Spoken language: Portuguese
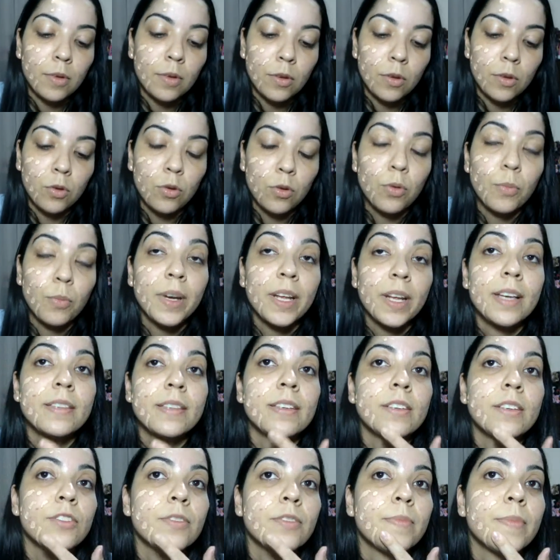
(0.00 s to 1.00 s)
Eu comprei
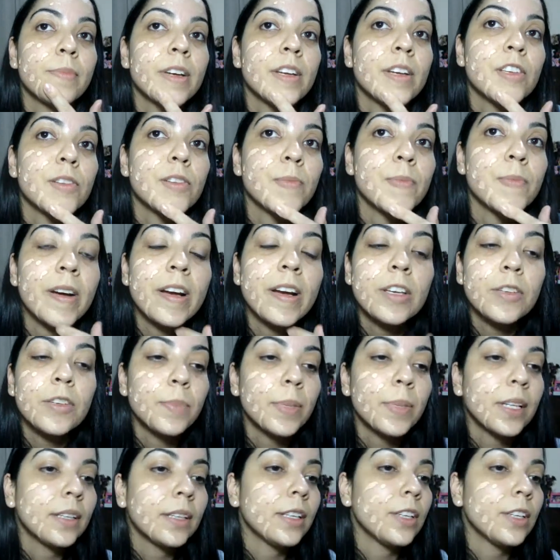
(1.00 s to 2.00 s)
recentemente, mais
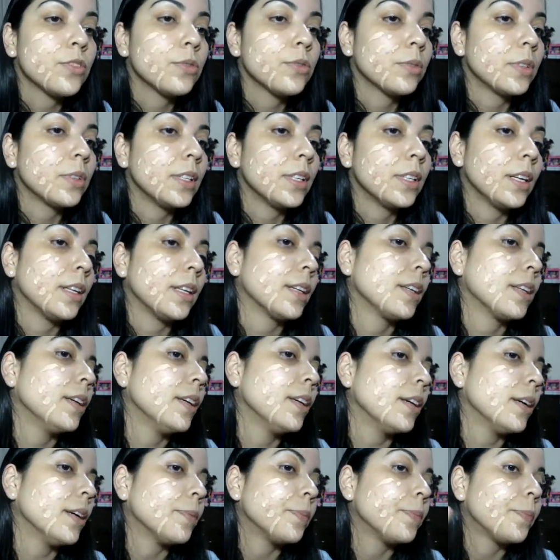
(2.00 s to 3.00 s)
pela textura dela
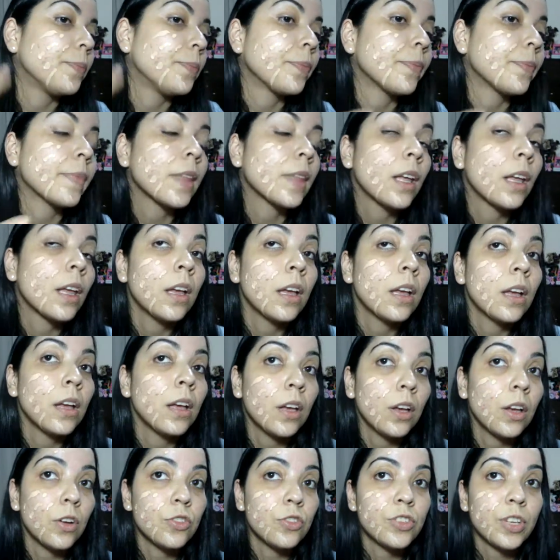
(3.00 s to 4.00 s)
aqui,
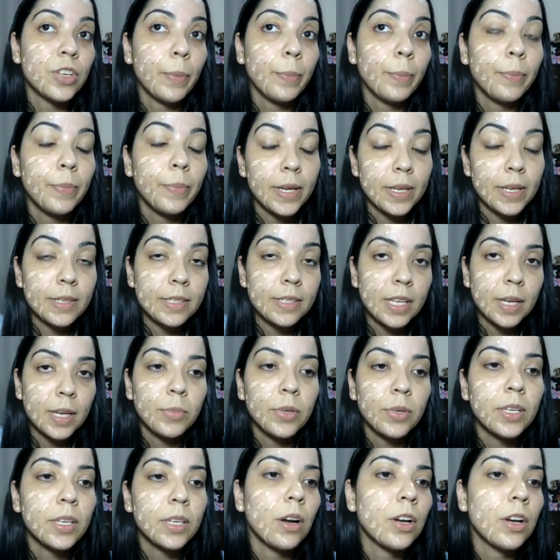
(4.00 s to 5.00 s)
eu já percebo
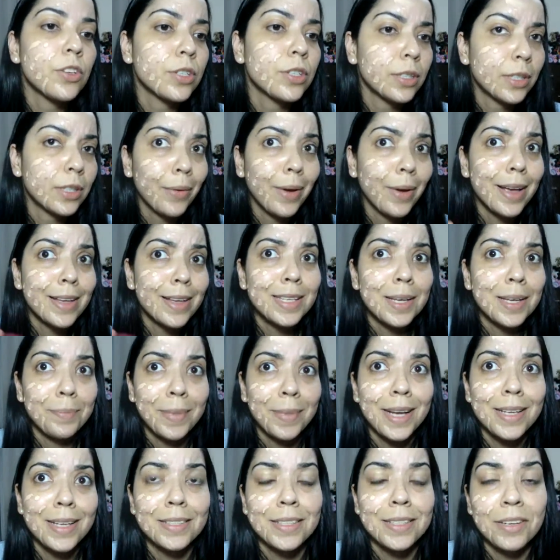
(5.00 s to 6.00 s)
que eu acho que não é essa
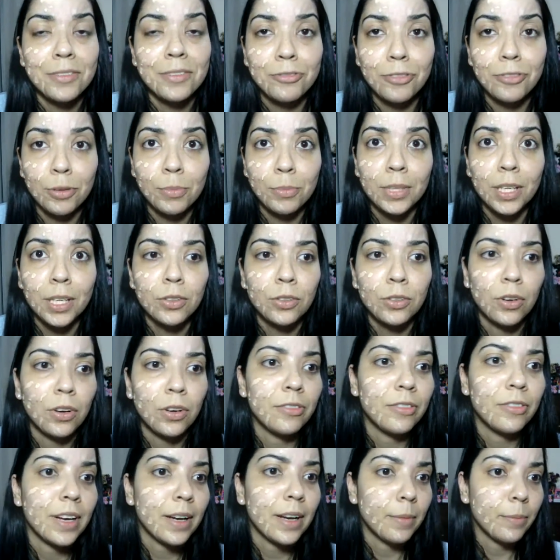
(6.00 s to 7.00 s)
base da fórmula
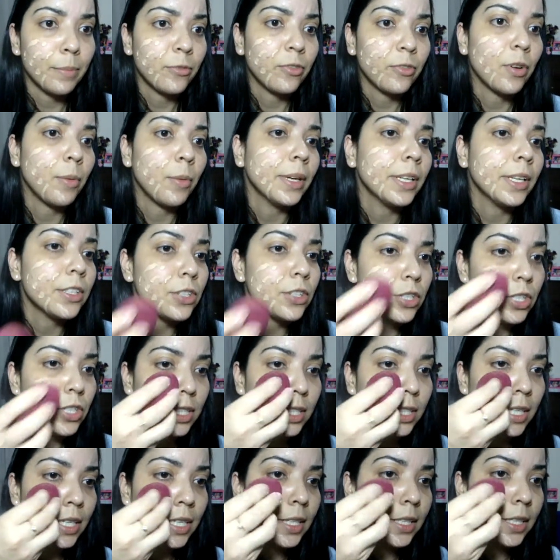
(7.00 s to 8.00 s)
nova, é a fórmula
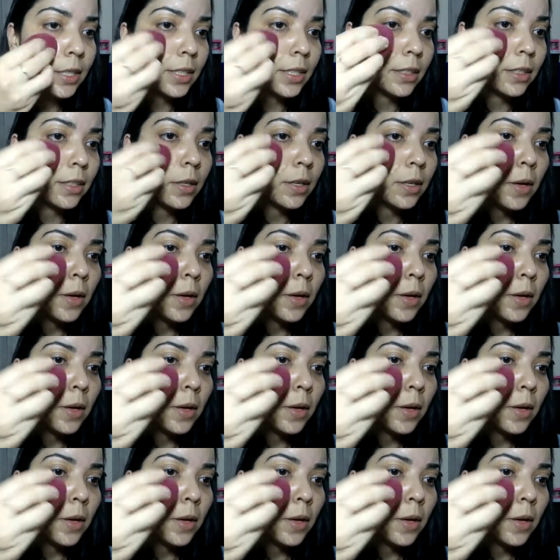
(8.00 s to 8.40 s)
antiga ainda.